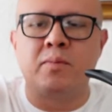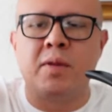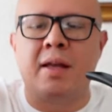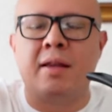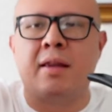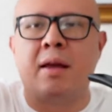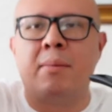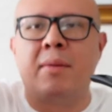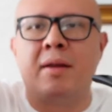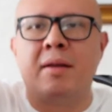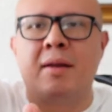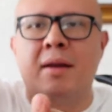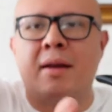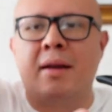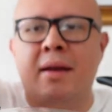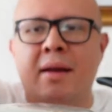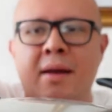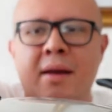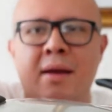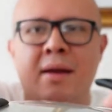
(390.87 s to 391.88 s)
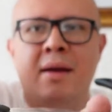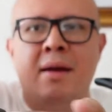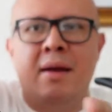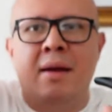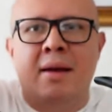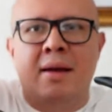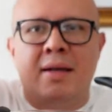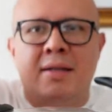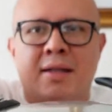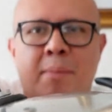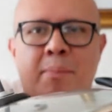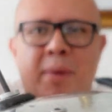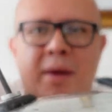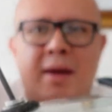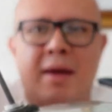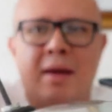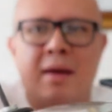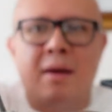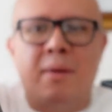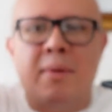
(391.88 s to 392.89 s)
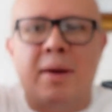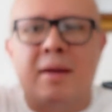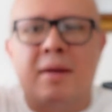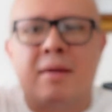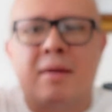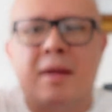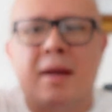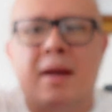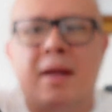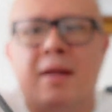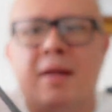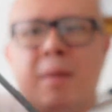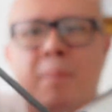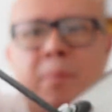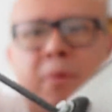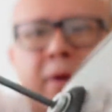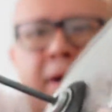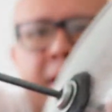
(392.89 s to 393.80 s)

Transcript: Y también tiene esta pequeña ventilita por